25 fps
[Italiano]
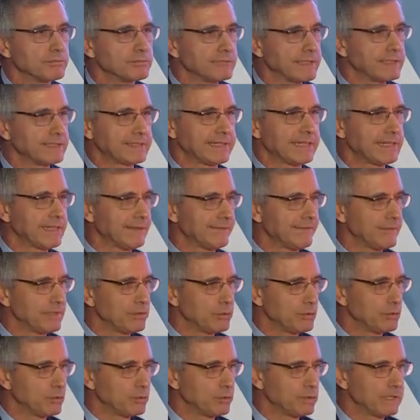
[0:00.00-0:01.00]
è stata
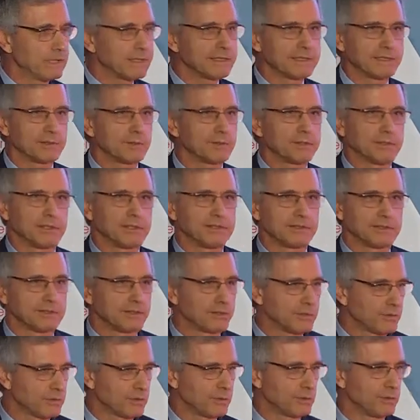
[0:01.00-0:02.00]
venduta e quindi io
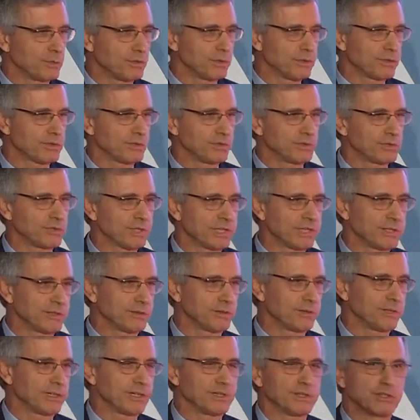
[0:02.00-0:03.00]
non sono più
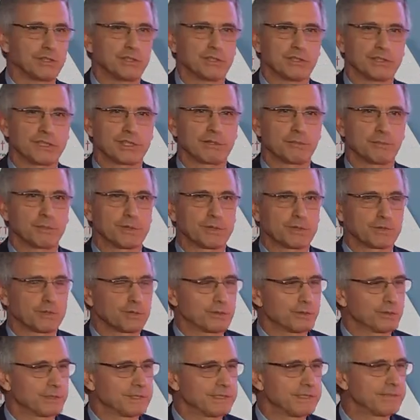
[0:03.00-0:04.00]
associato alla digital
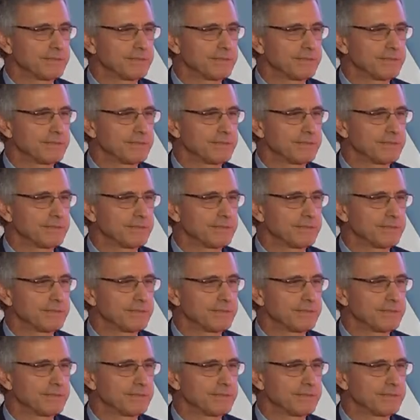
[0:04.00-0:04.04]
persona.